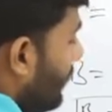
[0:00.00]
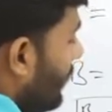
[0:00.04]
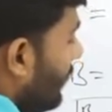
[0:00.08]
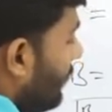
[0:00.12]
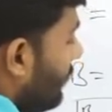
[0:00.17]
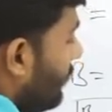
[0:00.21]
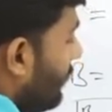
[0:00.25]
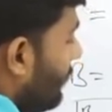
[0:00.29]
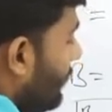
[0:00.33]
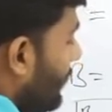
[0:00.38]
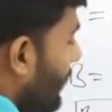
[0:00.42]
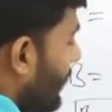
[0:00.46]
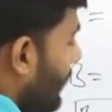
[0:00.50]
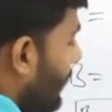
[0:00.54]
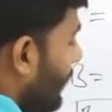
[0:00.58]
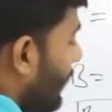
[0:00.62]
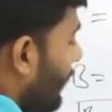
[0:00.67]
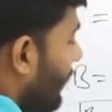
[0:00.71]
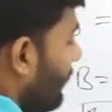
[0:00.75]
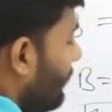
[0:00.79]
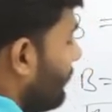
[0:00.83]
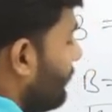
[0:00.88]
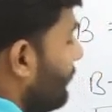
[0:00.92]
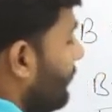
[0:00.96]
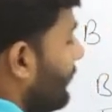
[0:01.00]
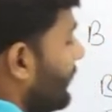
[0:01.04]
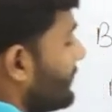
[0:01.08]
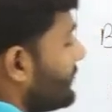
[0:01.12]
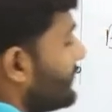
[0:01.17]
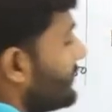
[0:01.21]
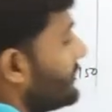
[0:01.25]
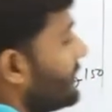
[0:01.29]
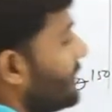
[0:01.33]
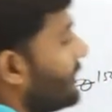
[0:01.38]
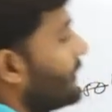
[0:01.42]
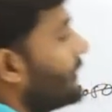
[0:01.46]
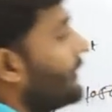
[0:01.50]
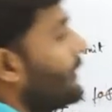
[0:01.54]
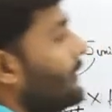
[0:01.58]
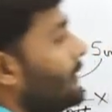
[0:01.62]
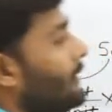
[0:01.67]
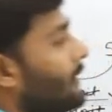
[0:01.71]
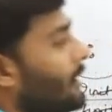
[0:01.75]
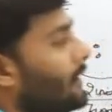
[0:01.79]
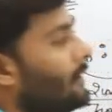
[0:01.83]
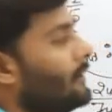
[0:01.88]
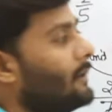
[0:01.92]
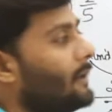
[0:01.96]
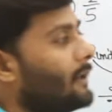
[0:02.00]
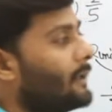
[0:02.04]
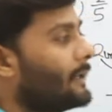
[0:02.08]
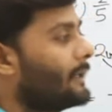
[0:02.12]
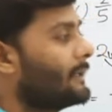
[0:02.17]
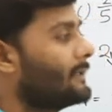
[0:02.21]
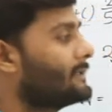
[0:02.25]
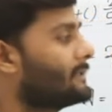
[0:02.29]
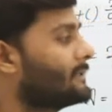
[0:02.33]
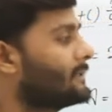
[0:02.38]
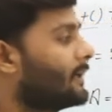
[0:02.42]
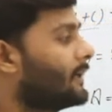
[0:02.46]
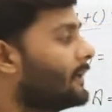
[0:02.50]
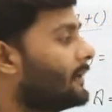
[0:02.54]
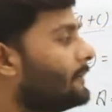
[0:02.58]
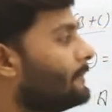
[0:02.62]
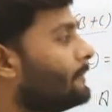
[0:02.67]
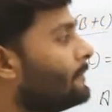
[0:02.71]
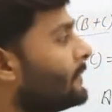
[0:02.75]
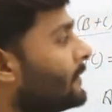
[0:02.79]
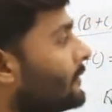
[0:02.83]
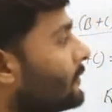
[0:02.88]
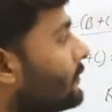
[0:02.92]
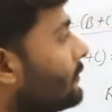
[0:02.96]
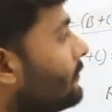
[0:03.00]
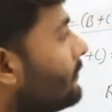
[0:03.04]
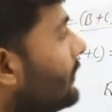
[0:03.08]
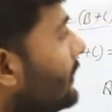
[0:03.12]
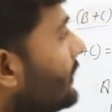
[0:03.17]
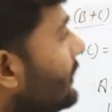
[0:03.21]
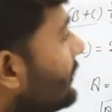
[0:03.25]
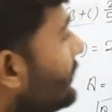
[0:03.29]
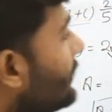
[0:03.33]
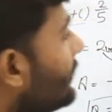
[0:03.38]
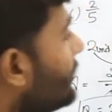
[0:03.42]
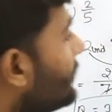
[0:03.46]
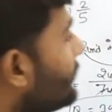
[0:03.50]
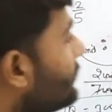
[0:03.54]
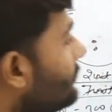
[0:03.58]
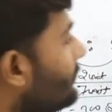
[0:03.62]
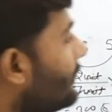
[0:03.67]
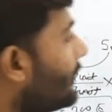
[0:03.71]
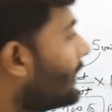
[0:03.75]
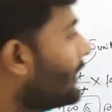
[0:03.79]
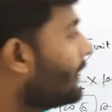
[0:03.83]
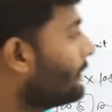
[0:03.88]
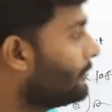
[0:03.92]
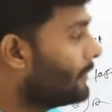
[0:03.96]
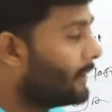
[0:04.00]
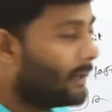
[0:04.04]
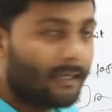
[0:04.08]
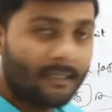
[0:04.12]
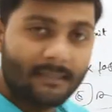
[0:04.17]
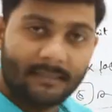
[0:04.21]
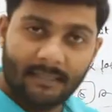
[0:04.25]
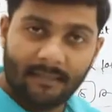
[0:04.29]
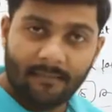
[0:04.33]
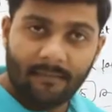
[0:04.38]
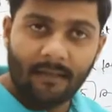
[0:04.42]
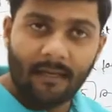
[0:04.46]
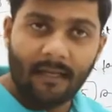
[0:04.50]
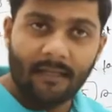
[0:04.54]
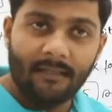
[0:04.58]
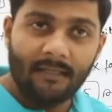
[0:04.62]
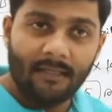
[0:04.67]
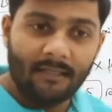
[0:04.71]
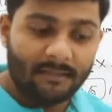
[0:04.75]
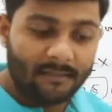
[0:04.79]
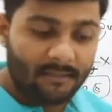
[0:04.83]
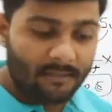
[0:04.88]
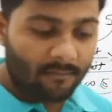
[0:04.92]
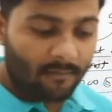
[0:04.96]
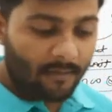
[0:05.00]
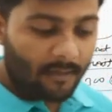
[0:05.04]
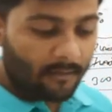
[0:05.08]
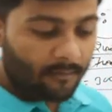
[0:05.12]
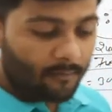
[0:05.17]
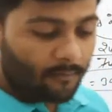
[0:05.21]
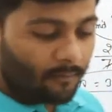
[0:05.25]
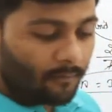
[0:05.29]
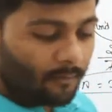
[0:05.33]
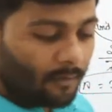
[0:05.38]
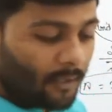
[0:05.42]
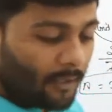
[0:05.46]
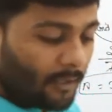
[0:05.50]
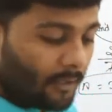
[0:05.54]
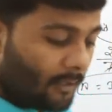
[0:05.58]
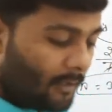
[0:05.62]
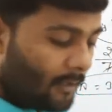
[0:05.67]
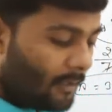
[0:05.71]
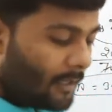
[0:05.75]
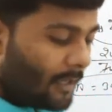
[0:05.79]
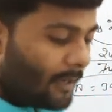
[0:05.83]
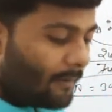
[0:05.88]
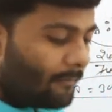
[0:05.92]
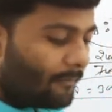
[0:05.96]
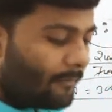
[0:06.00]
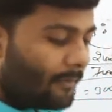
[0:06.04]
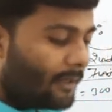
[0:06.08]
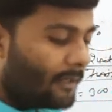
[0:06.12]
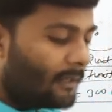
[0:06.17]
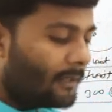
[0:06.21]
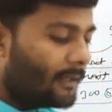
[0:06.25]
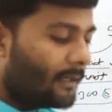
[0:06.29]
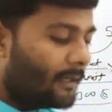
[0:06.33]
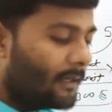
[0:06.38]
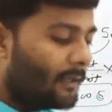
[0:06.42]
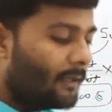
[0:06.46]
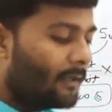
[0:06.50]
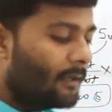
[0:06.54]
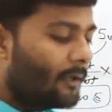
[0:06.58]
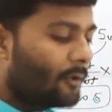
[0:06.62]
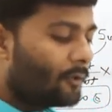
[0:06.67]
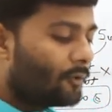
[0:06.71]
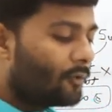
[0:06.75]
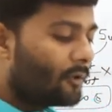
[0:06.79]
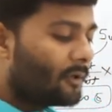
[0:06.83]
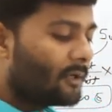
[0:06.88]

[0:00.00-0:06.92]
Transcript: ए को मिलेगा पाँच हज़ार यही ए का हिस्सा है तो मन करे तो आप ऐसे बनाइए इस सवाल को या मन करे तो